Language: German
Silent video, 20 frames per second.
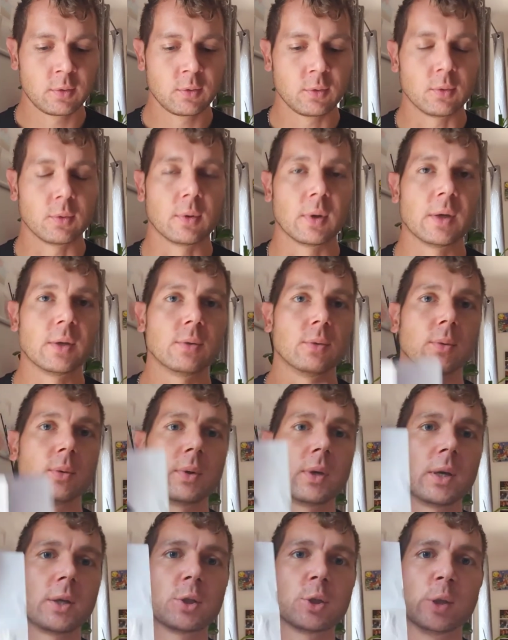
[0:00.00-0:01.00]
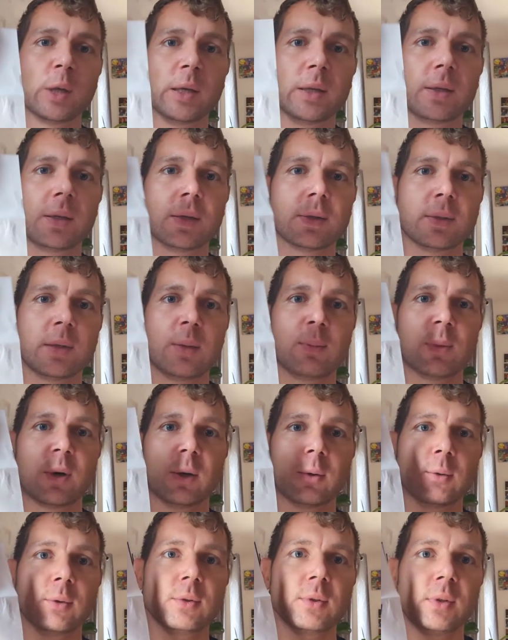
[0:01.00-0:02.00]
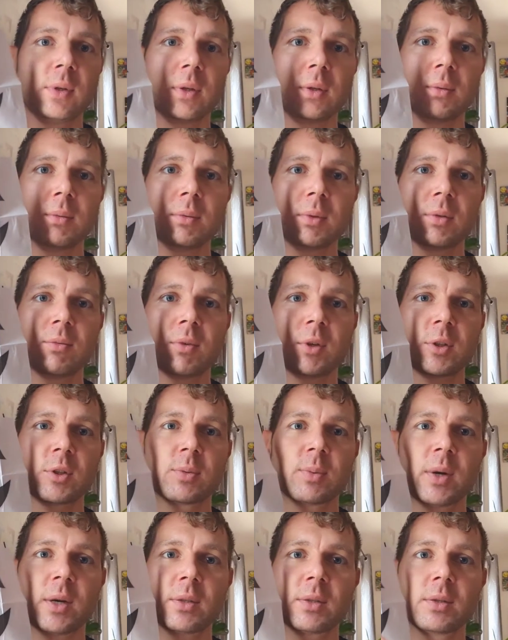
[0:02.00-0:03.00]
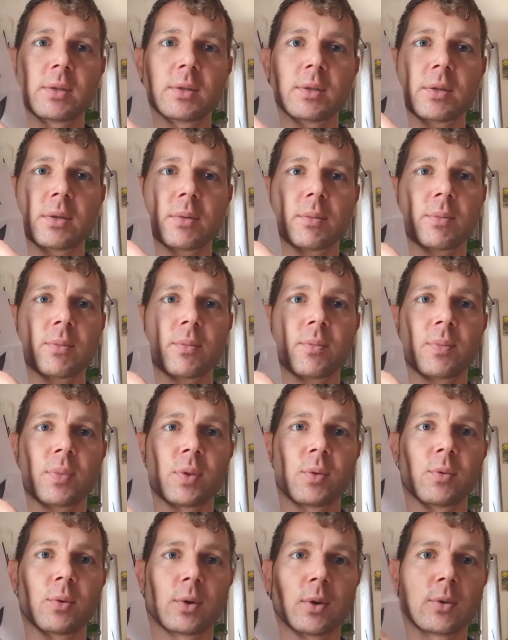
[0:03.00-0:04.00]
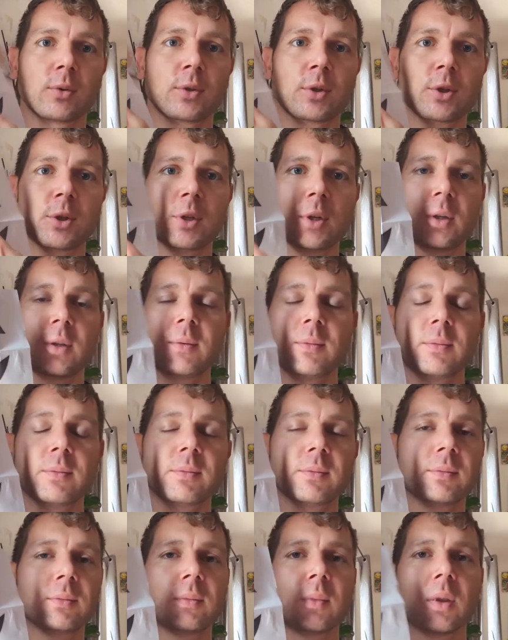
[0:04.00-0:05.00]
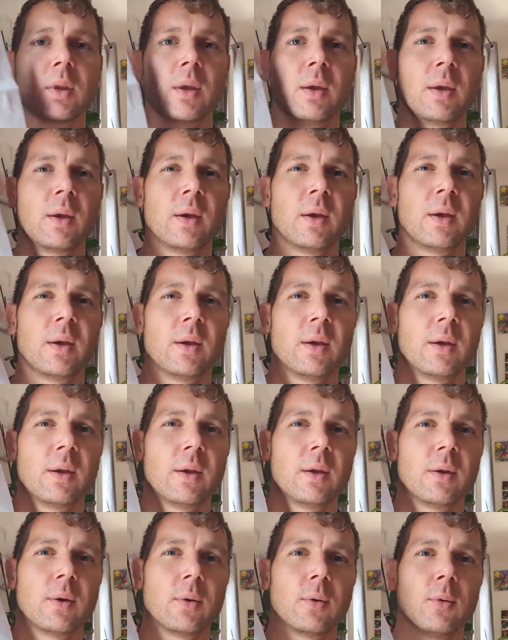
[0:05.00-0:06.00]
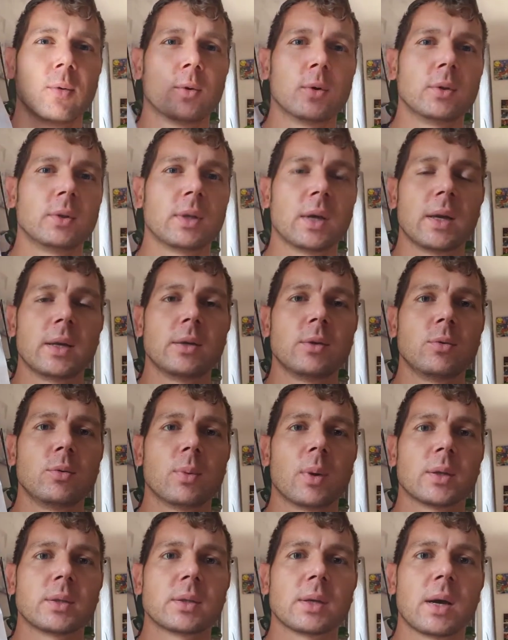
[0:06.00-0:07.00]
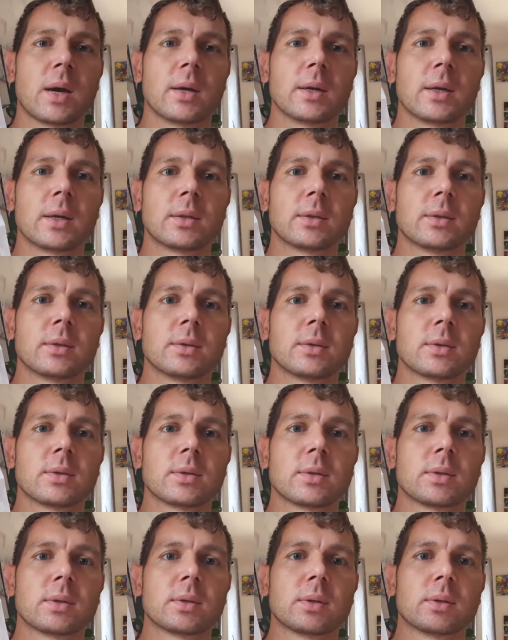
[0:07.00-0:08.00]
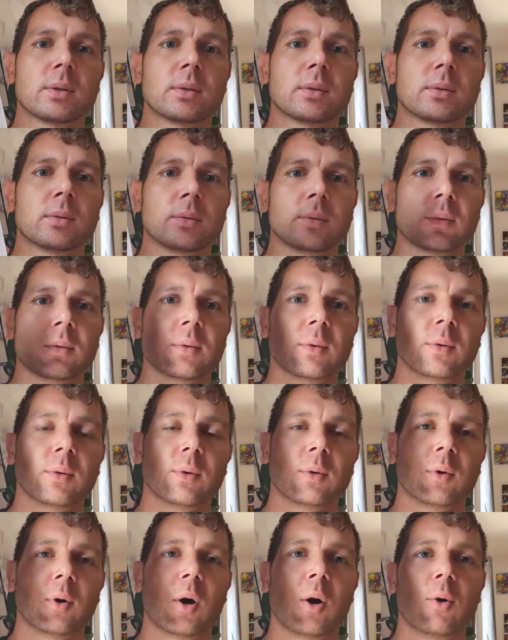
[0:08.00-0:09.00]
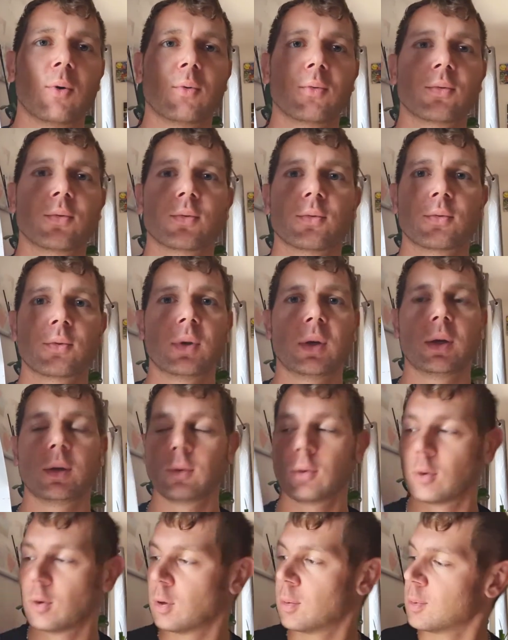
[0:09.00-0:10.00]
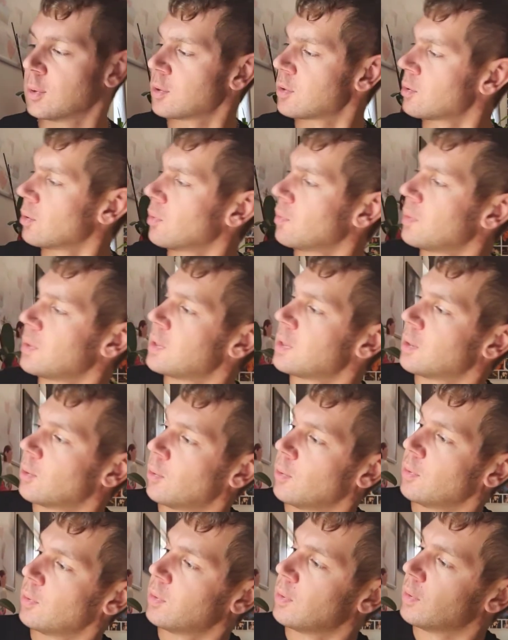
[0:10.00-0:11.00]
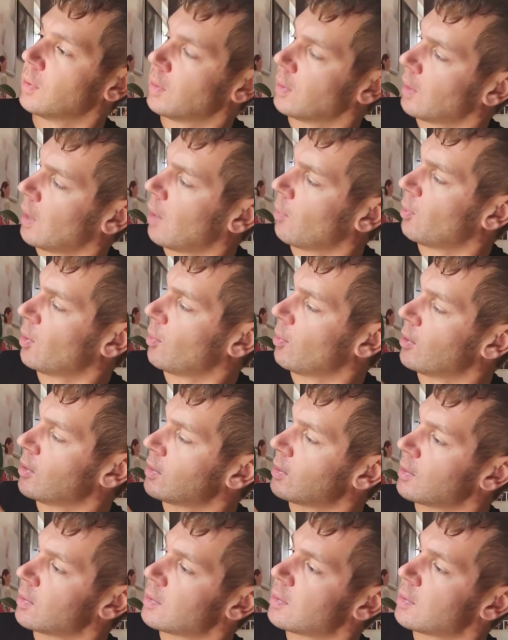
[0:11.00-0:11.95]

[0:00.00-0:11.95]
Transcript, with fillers: So, also ich schneide das jetzt eben mal aus hier. Das was schwarzes wird ausgeschnitten und dann übertrage ich das auf den Kürbis, so wie es hier unten abgebildet